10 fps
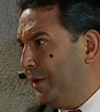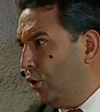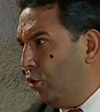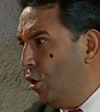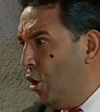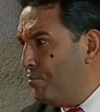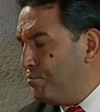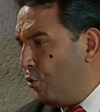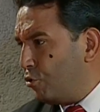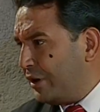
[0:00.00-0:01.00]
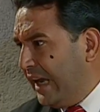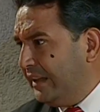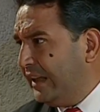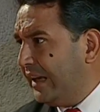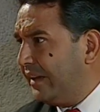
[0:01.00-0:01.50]
pero ¿Por qué
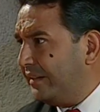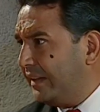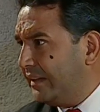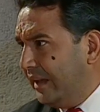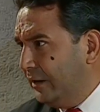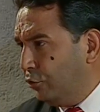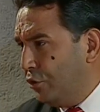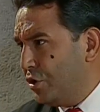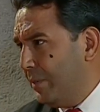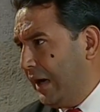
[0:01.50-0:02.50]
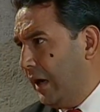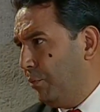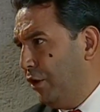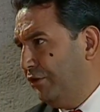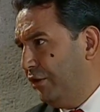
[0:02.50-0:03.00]
tardaste tanto en llamar a la
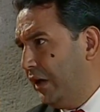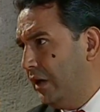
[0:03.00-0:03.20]
policía?